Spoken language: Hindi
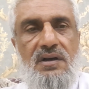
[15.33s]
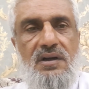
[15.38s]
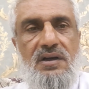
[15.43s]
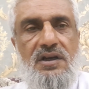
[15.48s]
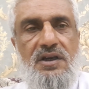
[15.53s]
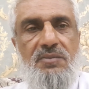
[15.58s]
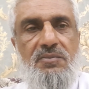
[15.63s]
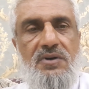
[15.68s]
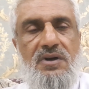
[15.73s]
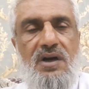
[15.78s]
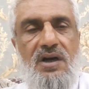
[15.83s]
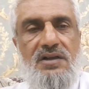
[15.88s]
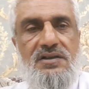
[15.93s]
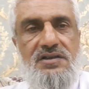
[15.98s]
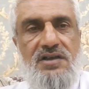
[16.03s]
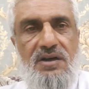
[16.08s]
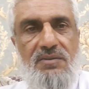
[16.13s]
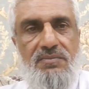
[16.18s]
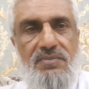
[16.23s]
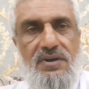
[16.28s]
अलीम ख़ान
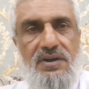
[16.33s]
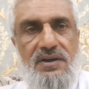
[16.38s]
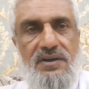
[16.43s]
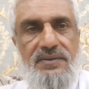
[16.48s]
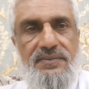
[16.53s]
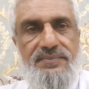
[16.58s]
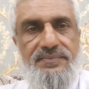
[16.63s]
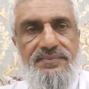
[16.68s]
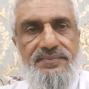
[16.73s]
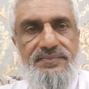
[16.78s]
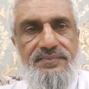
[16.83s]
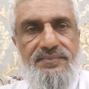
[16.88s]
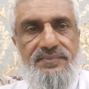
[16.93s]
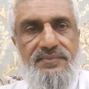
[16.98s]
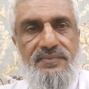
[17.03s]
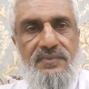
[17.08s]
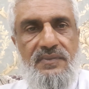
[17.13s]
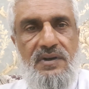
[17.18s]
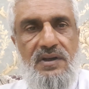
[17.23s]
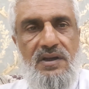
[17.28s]
साहब भी
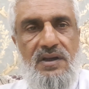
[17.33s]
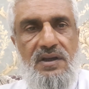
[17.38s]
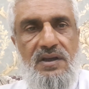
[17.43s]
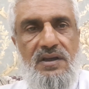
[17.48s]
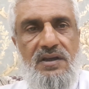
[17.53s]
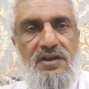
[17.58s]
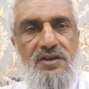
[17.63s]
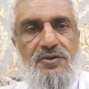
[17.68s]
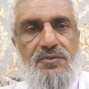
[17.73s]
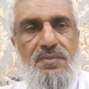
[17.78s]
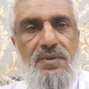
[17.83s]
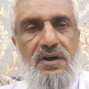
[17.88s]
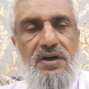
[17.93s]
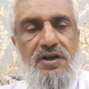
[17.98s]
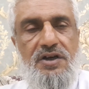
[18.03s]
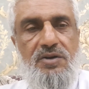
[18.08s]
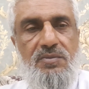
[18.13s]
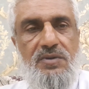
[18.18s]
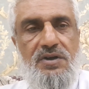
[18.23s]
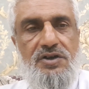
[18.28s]
इस
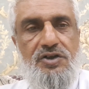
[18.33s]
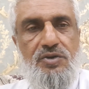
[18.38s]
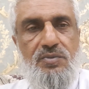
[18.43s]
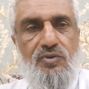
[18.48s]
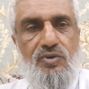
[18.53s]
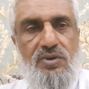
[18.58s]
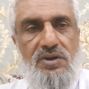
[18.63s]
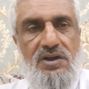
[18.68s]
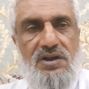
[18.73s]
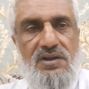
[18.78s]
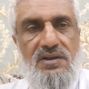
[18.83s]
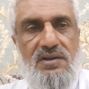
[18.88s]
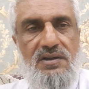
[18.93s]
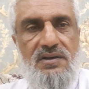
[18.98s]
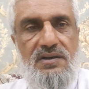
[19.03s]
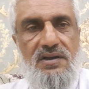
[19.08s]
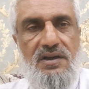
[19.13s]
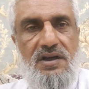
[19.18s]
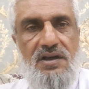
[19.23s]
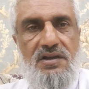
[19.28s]
पार्टी में शमूलियत
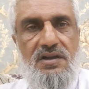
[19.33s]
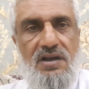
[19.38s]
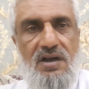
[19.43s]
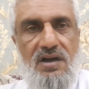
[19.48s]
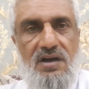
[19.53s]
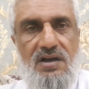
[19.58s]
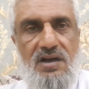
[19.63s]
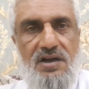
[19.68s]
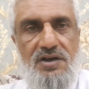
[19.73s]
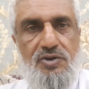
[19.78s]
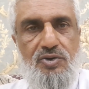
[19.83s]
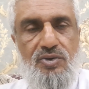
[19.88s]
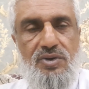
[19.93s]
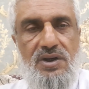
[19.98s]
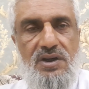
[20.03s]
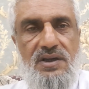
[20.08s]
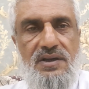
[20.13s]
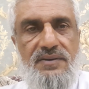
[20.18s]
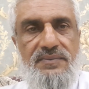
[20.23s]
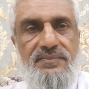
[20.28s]
इख्तियार कर
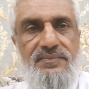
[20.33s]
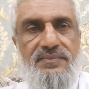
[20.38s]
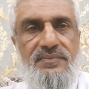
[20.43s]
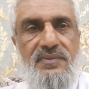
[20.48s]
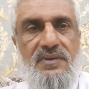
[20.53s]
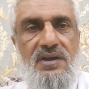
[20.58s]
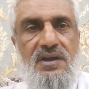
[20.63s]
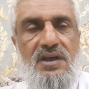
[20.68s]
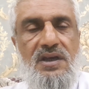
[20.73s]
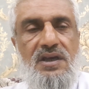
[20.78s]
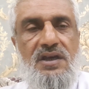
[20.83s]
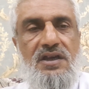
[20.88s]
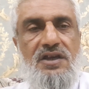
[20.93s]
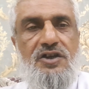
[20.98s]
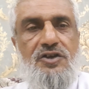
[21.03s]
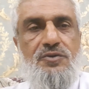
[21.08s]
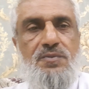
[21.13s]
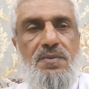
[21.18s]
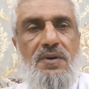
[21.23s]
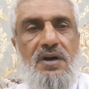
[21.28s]
चुके हैं
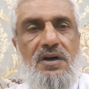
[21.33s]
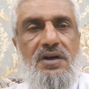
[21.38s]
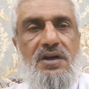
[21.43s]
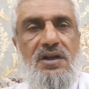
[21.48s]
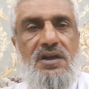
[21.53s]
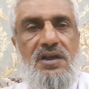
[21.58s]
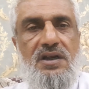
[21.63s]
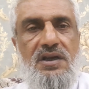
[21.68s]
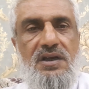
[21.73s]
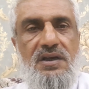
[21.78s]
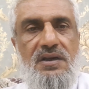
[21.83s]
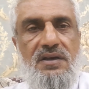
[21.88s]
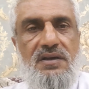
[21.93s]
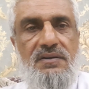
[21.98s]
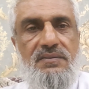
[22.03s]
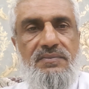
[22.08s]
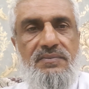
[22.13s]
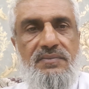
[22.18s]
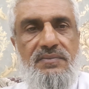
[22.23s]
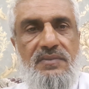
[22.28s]
इस पार्टी की
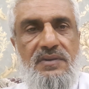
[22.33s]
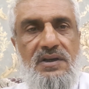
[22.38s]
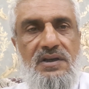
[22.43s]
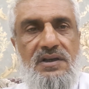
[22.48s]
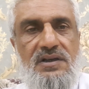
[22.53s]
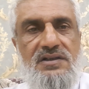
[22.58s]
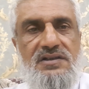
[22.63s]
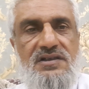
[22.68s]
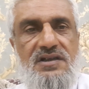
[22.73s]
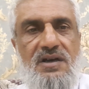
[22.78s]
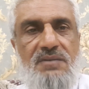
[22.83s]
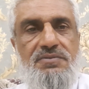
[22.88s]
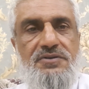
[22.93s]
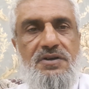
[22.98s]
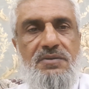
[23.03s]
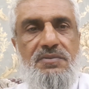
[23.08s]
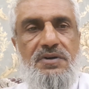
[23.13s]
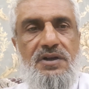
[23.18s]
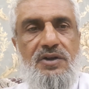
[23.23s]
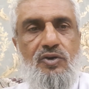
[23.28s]

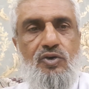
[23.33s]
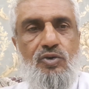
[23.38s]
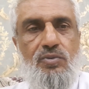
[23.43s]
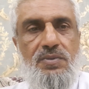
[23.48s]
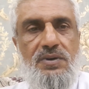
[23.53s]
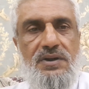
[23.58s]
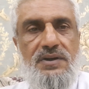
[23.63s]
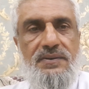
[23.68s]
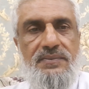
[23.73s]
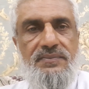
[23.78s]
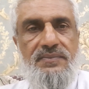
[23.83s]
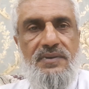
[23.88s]
सबसे बड़ी खूबी